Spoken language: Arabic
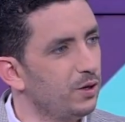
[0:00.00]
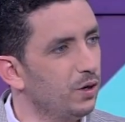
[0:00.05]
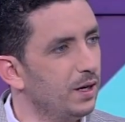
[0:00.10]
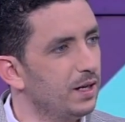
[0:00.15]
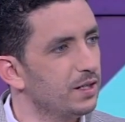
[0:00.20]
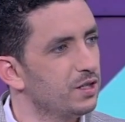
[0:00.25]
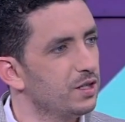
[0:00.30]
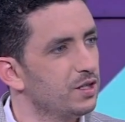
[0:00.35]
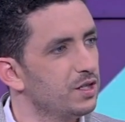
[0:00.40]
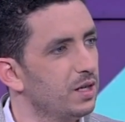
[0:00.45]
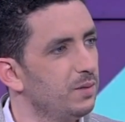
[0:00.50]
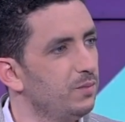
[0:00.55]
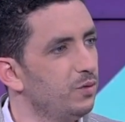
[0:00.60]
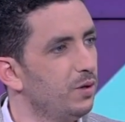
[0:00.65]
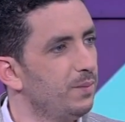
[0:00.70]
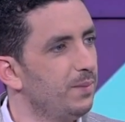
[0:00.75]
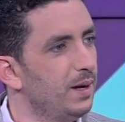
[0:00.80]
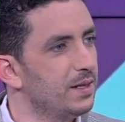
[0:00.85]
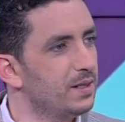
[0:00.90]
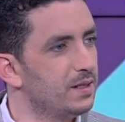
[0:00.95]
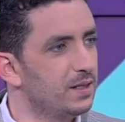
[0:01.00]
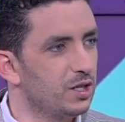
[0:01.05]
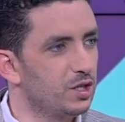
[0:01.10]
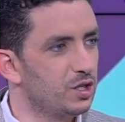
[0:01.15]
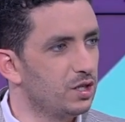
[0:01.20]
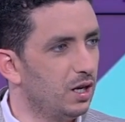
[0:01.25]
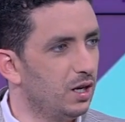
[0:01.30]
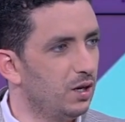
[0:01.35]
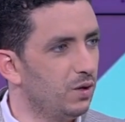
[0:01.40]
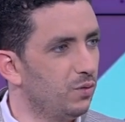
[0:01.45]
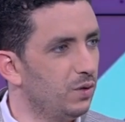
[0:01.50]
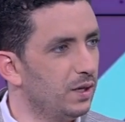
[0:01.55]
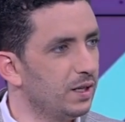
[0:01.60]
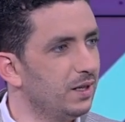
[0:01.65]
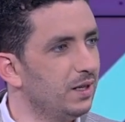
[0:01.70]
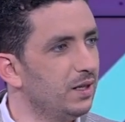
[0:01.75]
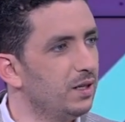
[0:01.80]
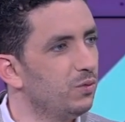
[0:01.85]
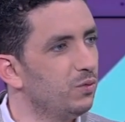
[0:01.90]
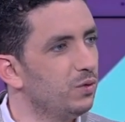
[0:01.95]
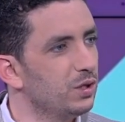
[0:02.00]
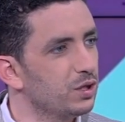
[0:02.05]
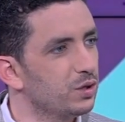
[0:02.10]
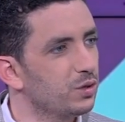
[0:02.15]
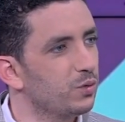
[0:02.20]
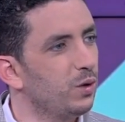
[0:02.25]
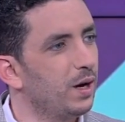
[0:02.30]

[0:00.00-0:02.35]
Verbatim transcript: نقاط التشابه مع الزجل ولكن واش